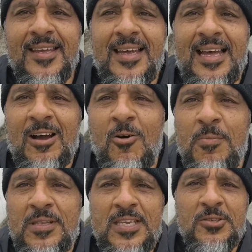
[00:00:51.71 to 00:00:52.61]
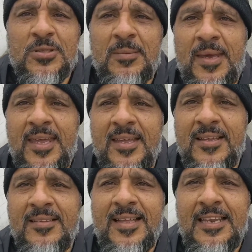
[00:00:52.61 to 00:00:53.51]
A Kombi Diesel também tá na